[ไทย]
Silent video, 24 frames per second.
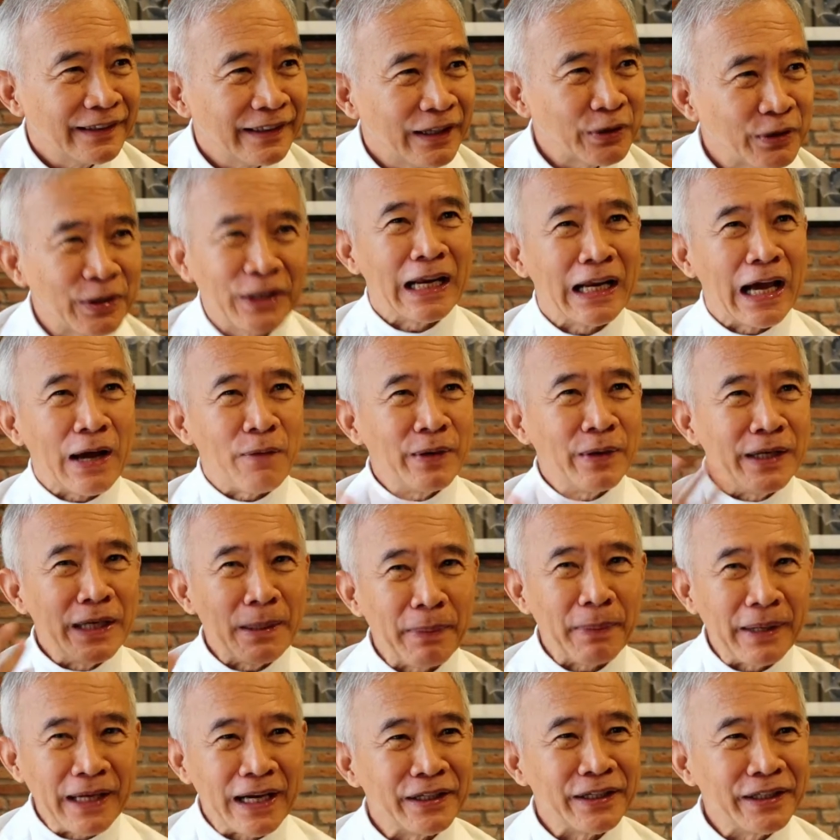แล้วกีฬาวัน
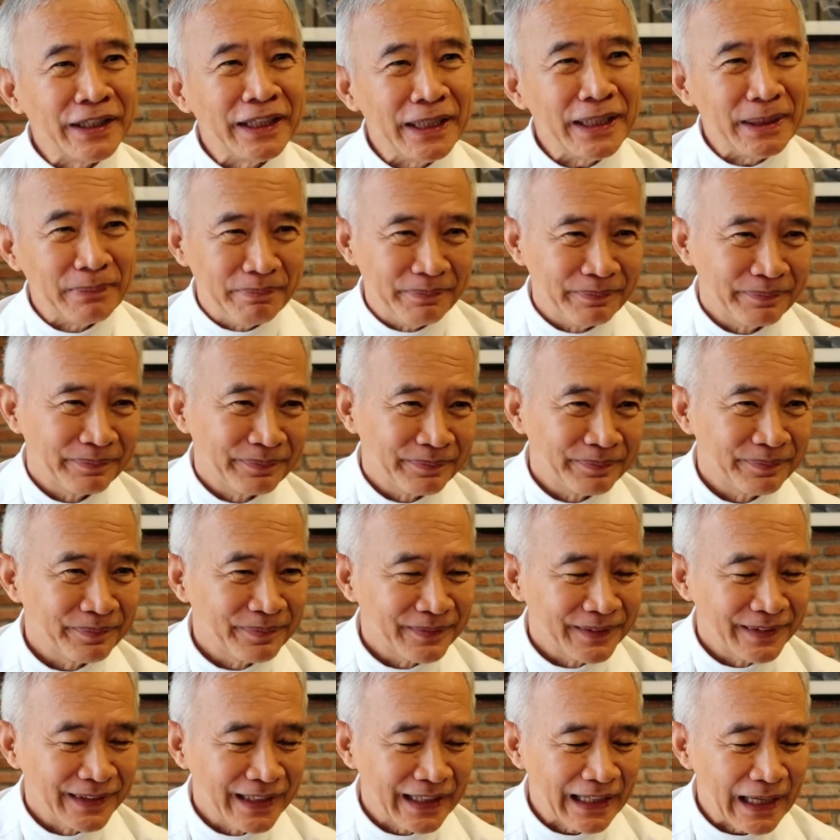นี้เป็นอาชีพ
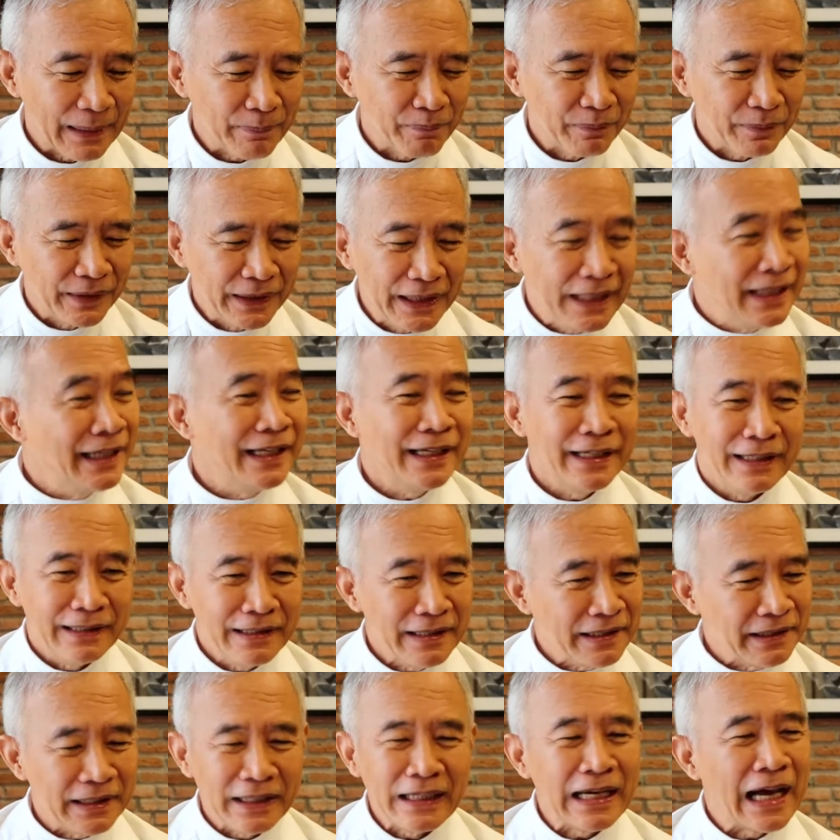นะครับดี
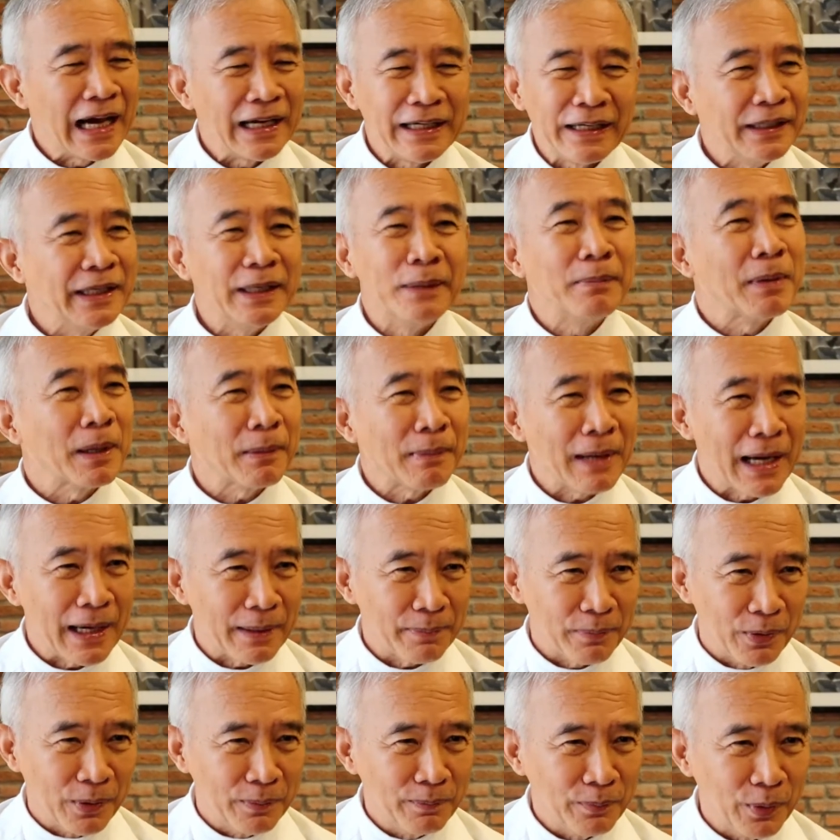เรื่องกีฬาเนี่ยดีมา
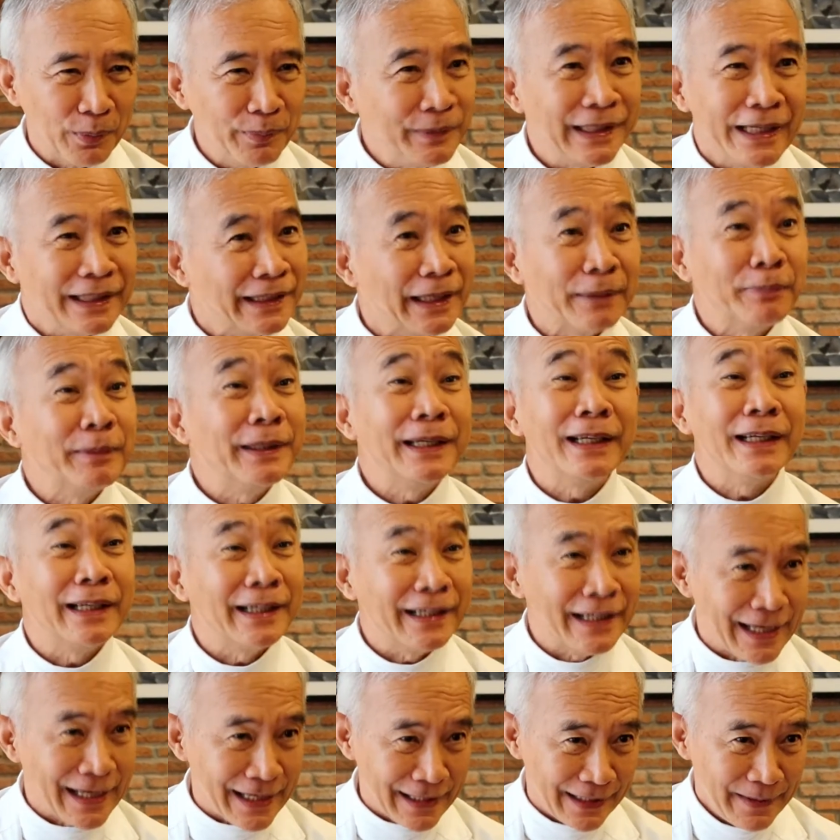กๆ ผมผมเชียร์เต็มที่เล
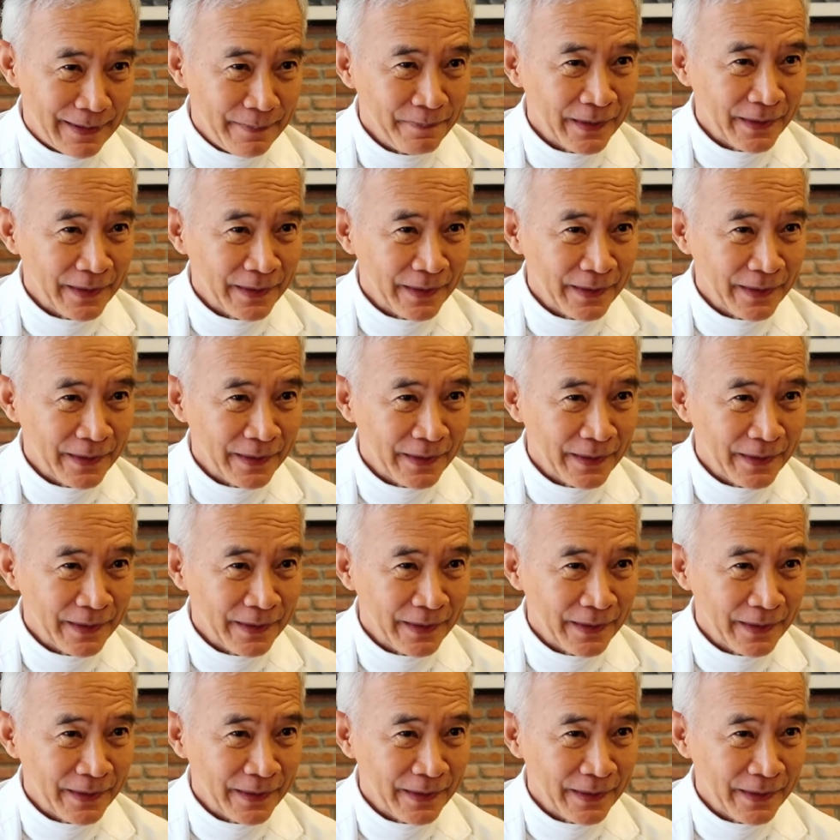ยนะ